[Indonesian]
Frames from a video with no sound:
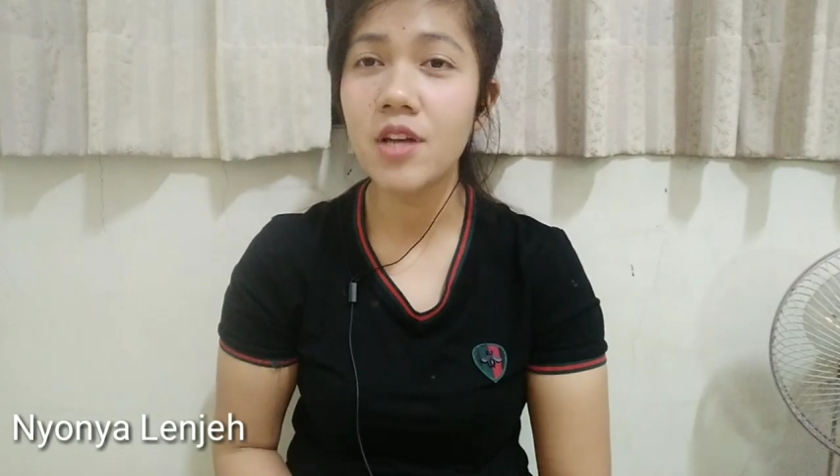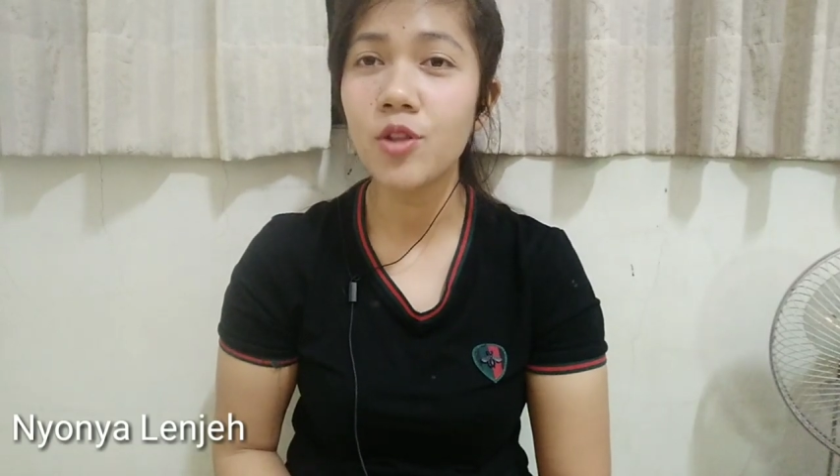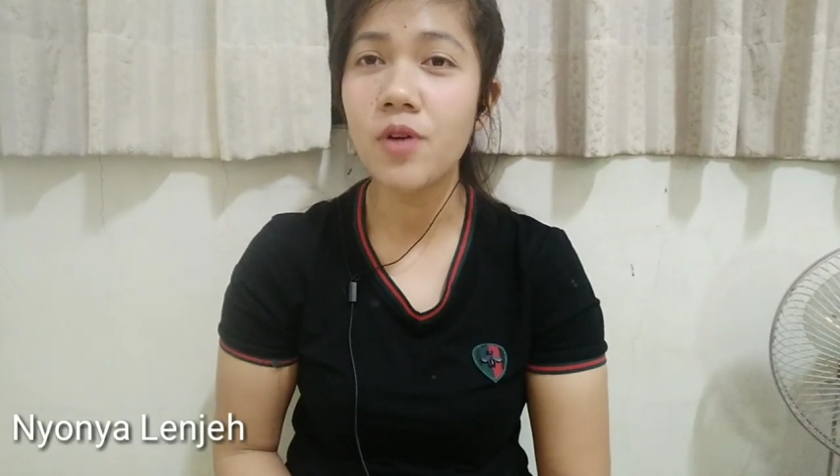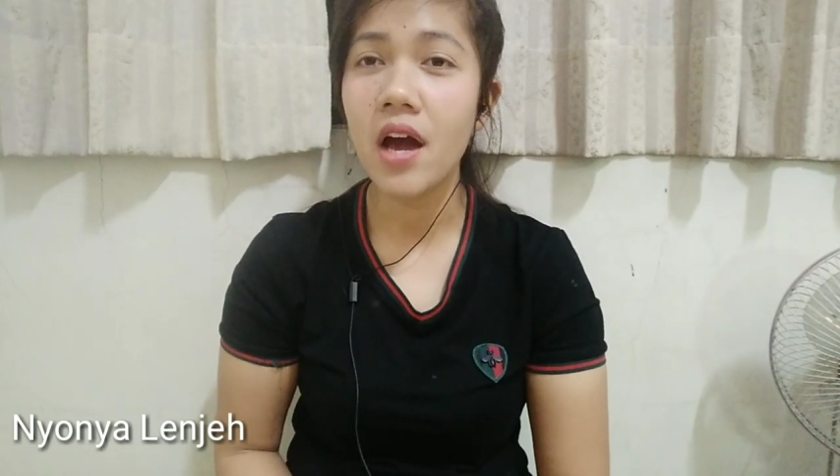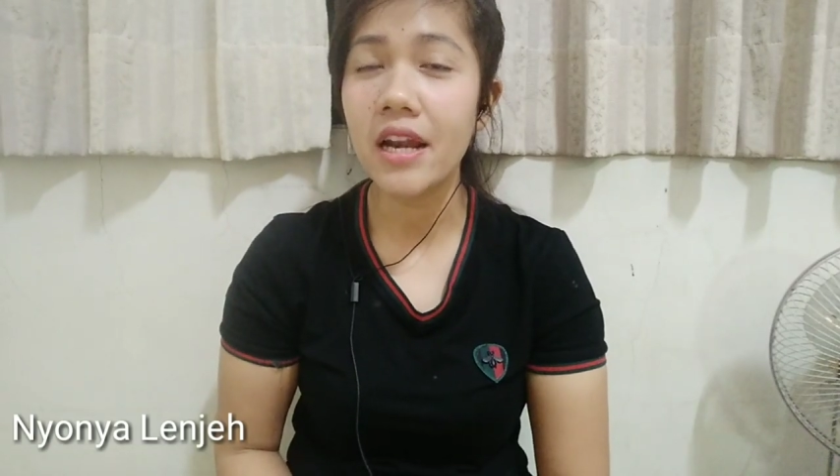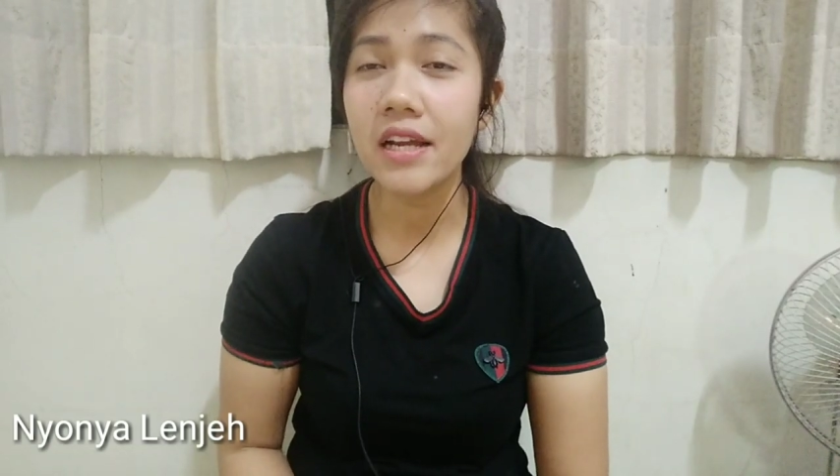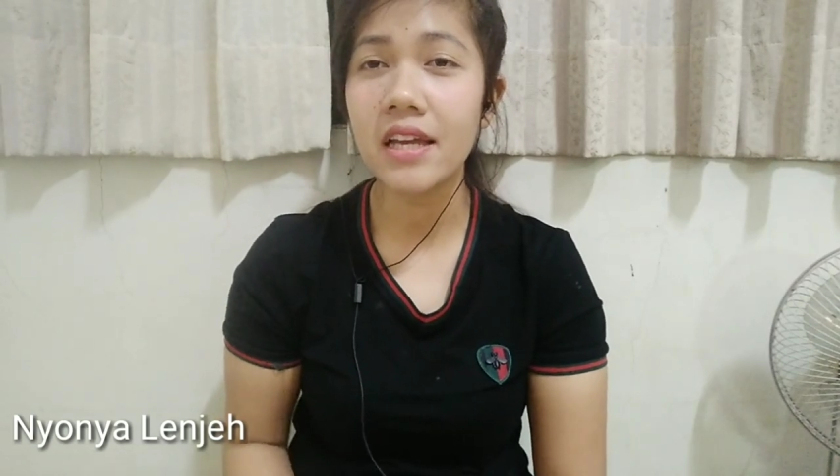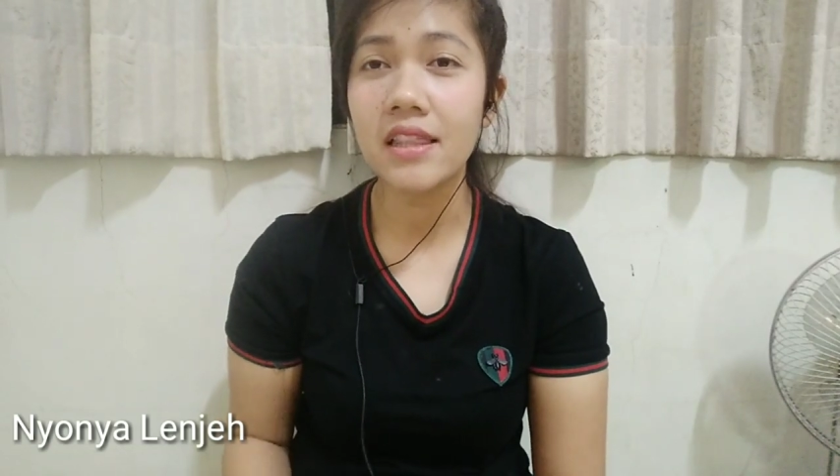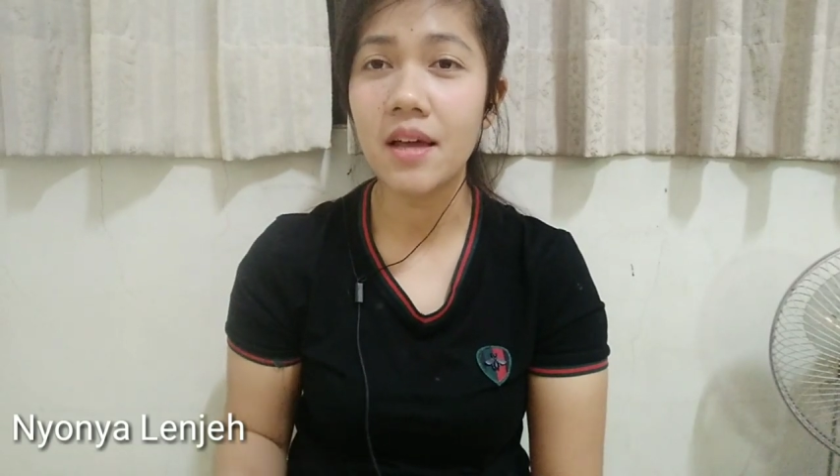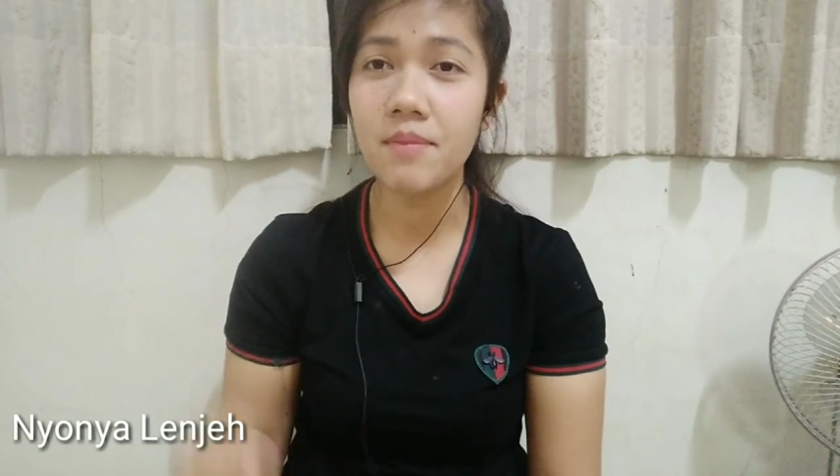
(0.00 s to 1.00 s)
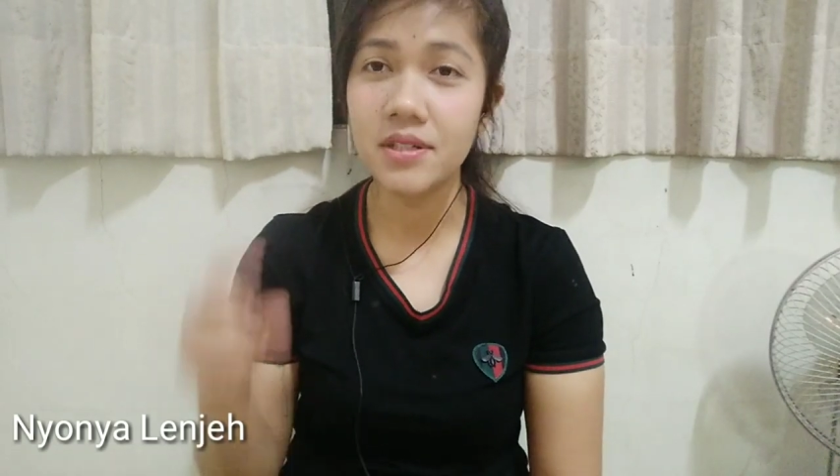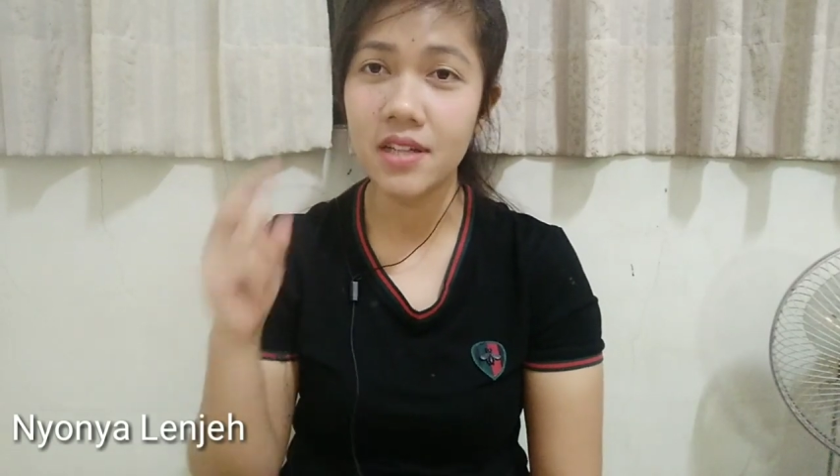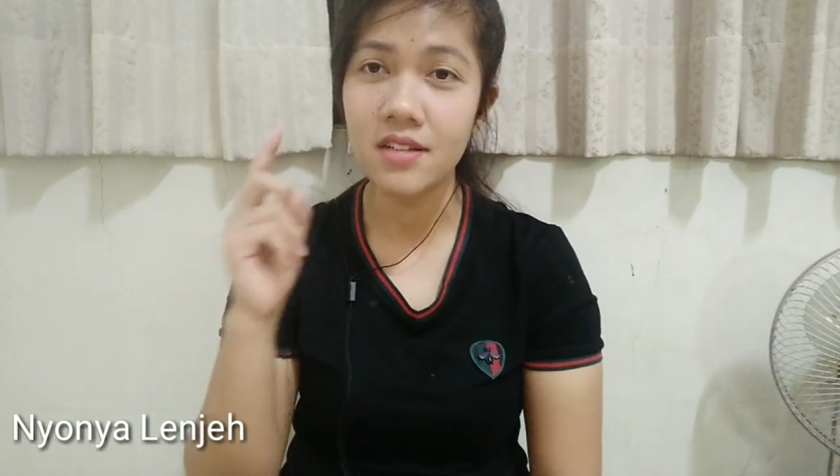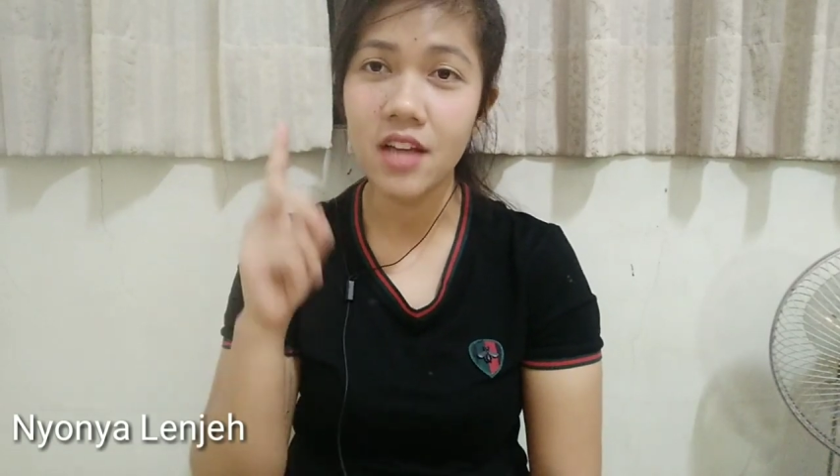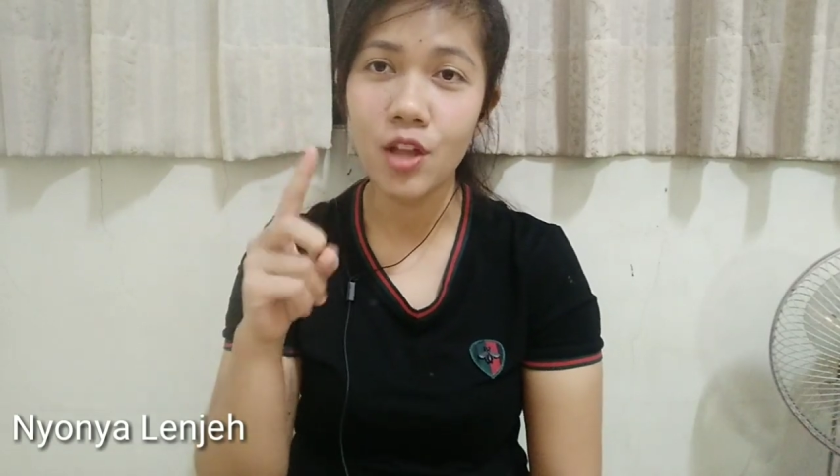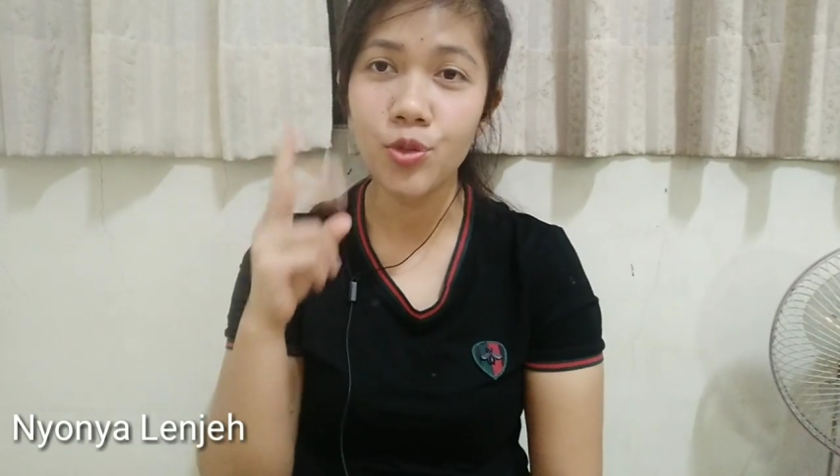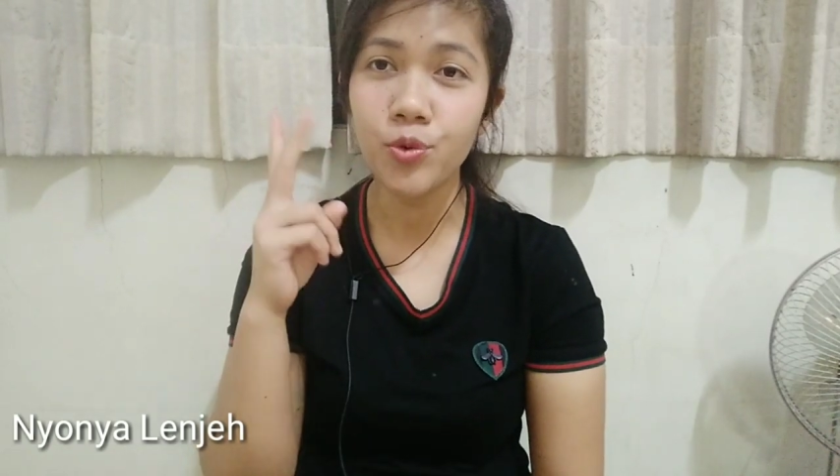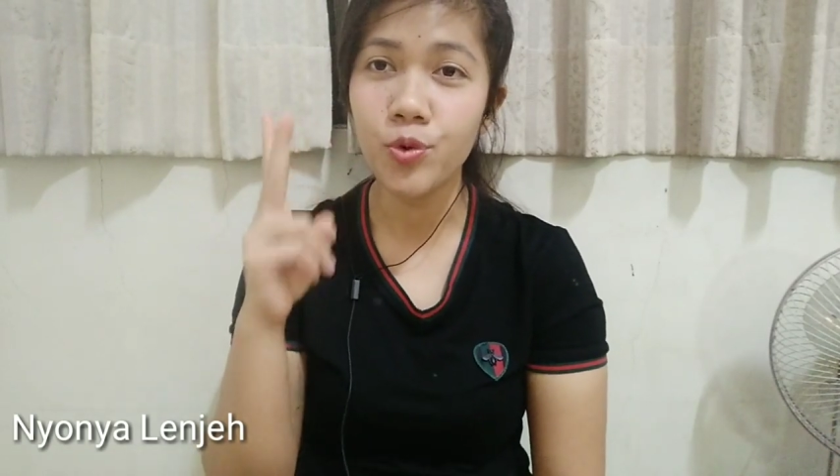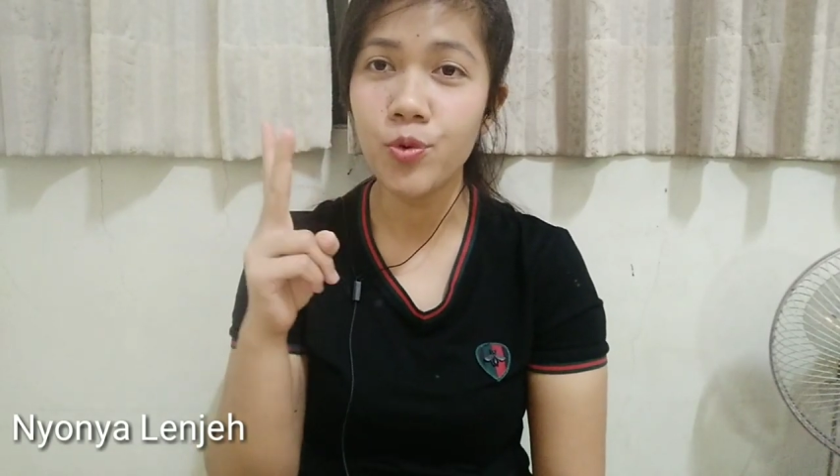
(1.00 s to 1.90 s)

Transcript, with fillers: satu hari kita mengusir satu,